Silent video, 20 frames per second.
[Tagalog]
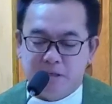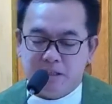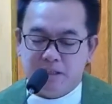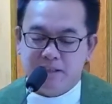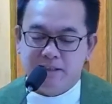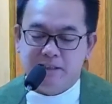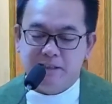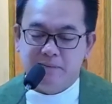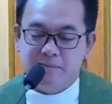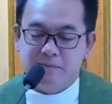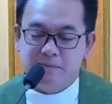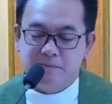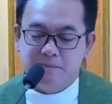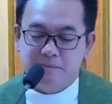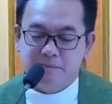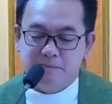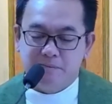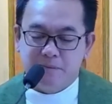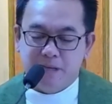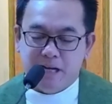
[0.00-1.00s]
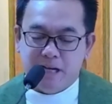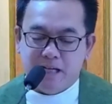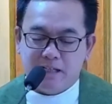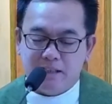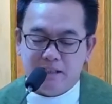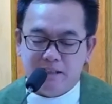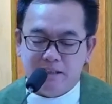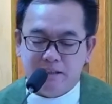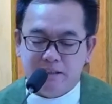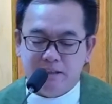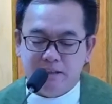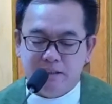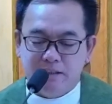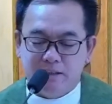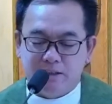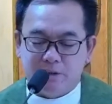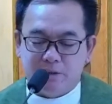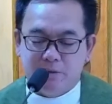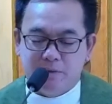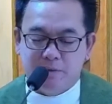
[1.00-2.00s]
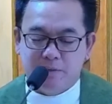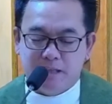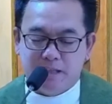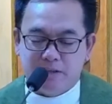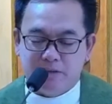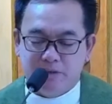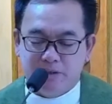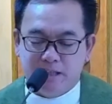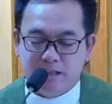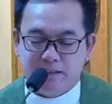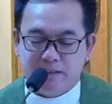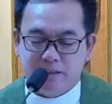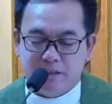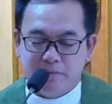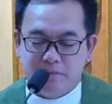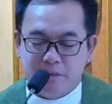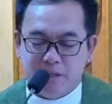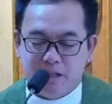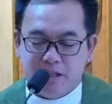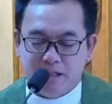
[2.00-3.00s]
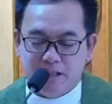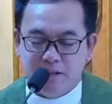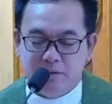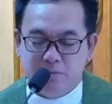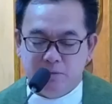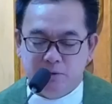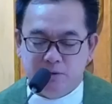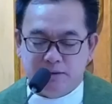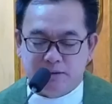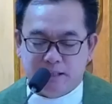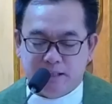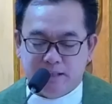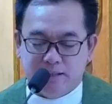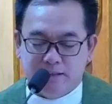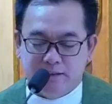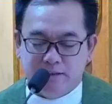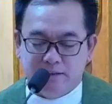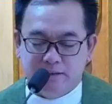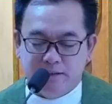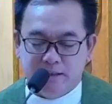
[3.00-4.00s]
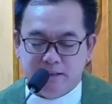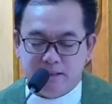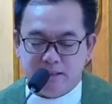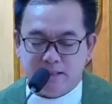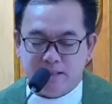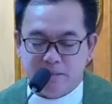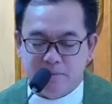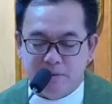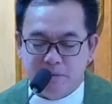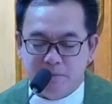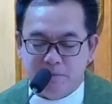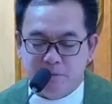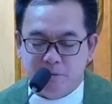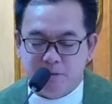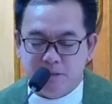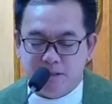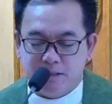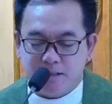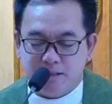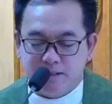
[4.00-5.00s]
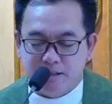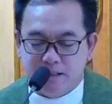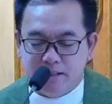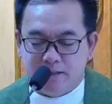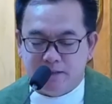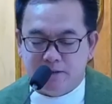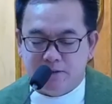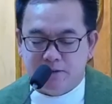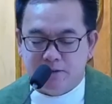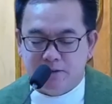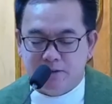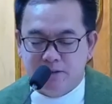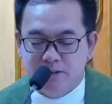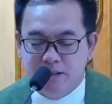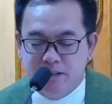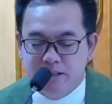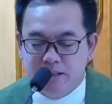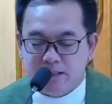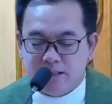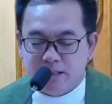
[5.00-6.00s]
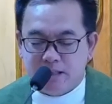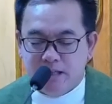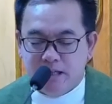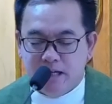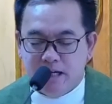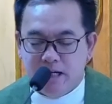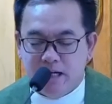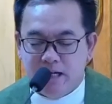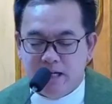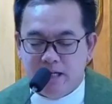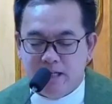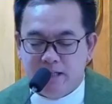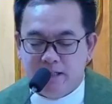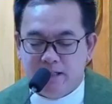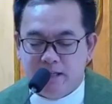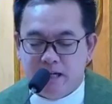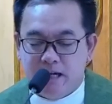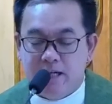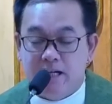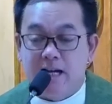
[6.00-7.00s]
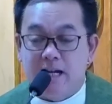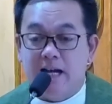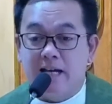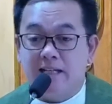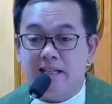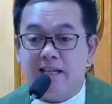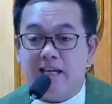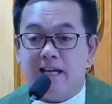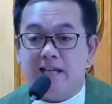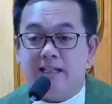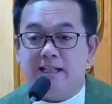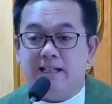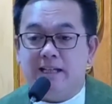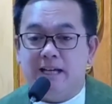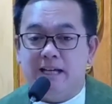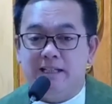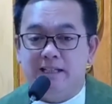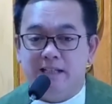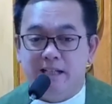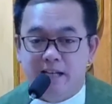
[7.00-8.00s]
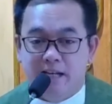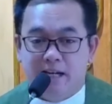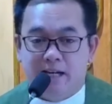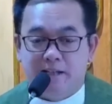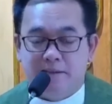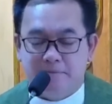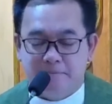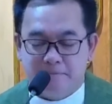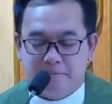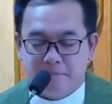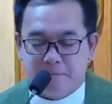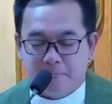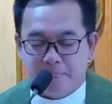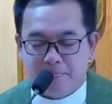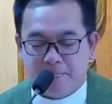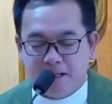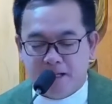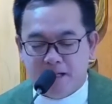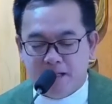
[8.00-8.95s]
Pero magandang bahagi din dito bago natin makalimutan ang sabi po kasi dito no sila ang ari-arian nila